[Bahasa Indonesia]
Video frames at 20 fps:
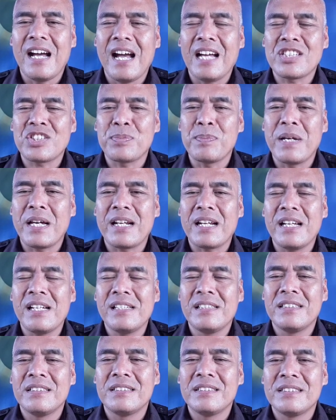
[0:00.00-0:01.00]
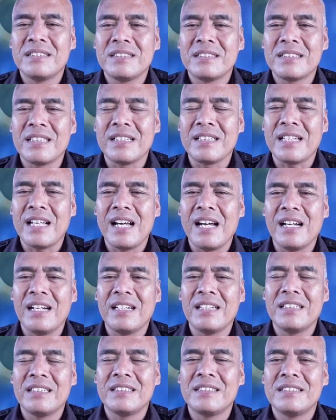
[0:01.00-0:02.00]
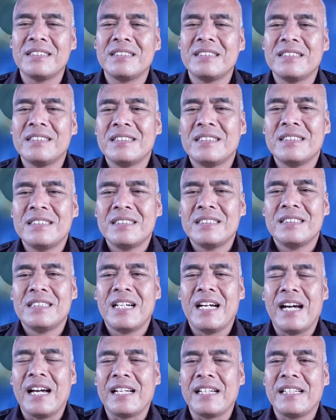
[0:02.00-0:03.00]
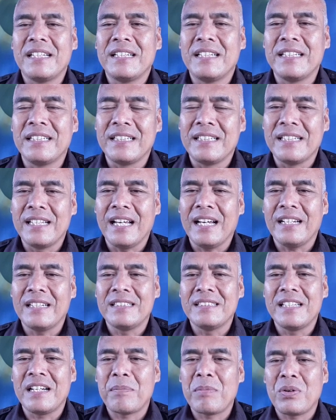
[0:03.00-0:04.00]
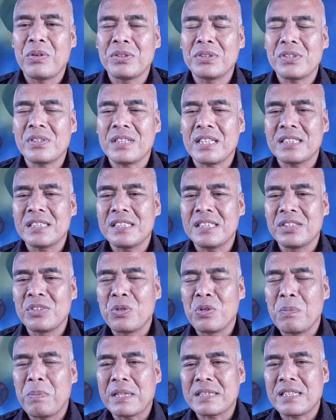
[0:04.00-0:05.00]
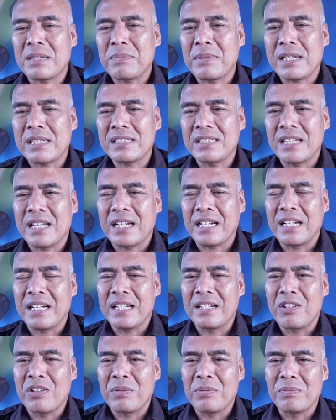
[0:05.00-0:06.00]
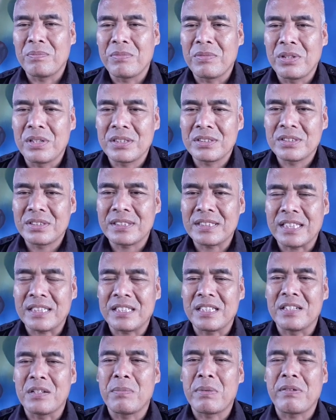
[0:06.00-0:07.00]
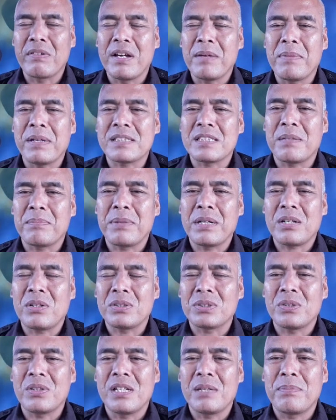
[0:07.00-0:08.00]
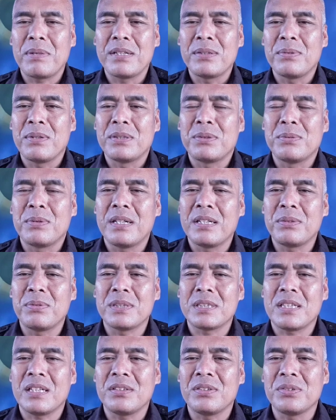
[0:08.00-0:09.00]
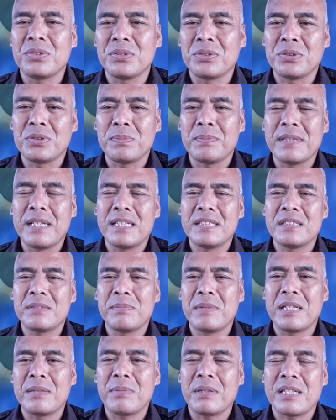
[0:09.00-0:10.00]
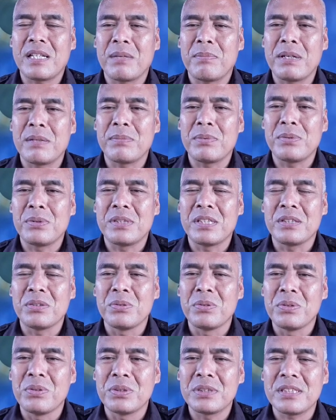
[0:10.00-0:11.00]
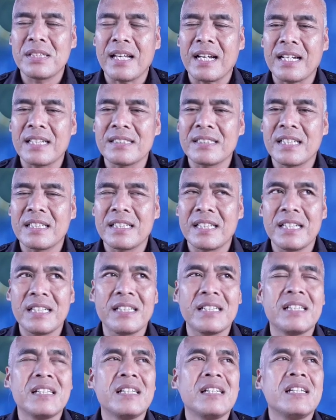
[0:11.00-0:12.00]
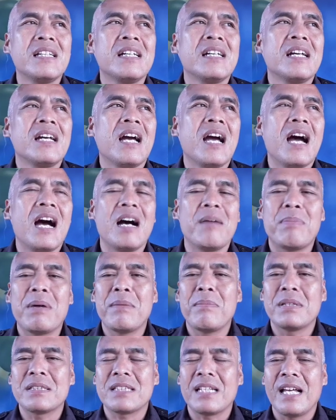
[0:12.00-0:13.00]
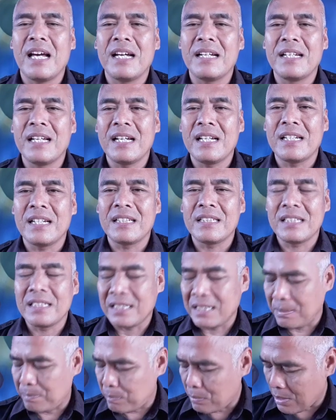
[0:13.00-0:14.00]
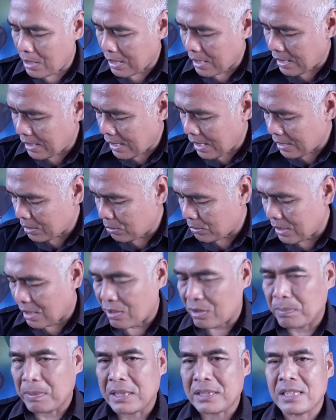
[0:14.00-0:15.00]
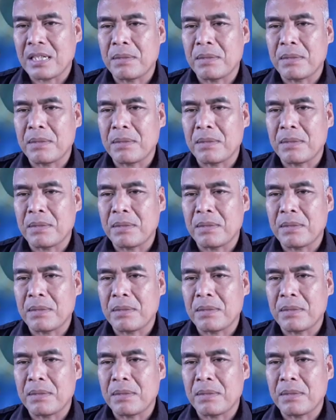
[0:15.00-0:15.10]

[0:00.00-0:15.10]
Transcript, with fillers: asmara tentang hari ini ya. Yang mau konsultasi ditunggu Pak Sabar silahkan chat di nomor WA Pak Sabar 082221799480 ditunggu silahkan chatting apa masalah Anda nanti dibukakan kartu tarot Pak